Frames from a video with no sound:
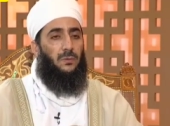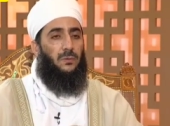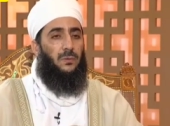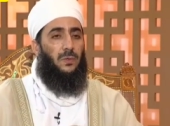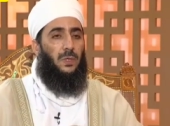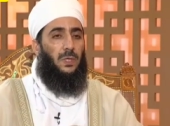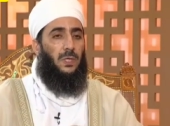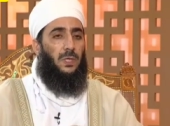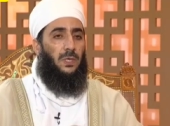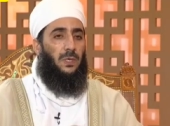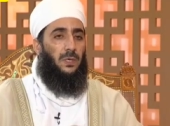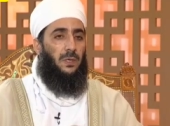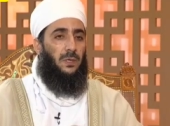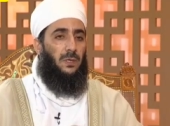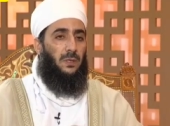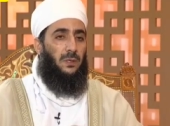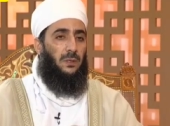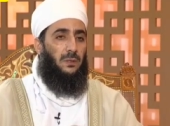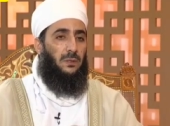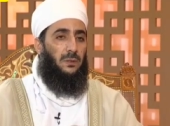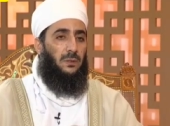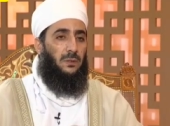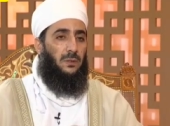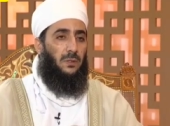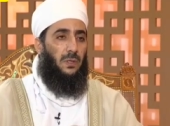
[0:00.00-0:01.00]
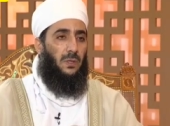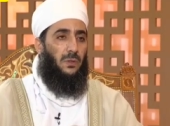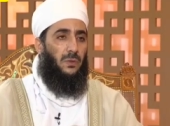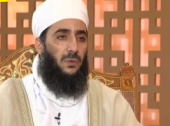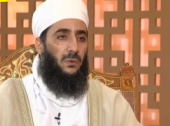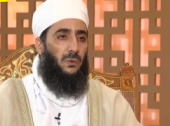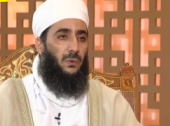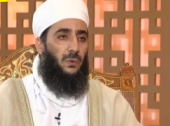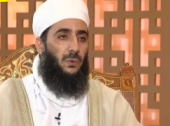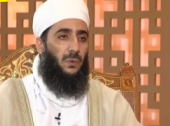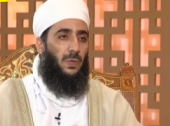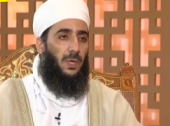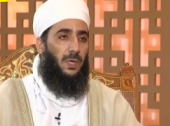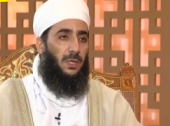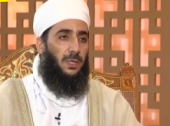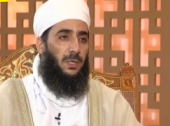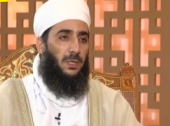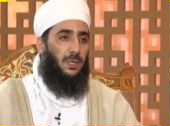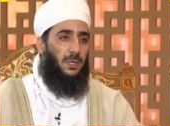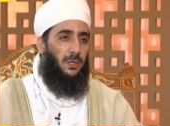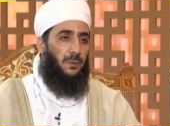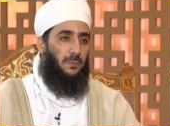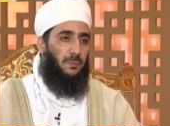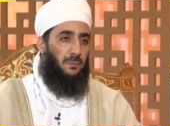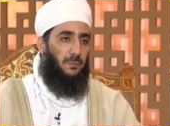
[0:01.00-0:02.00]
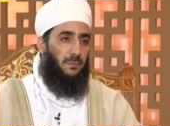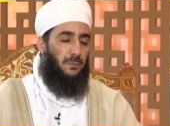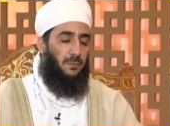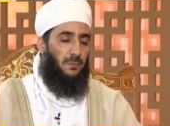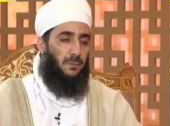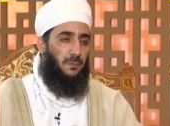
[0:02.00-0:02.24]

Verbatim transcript: ويثقل عليهم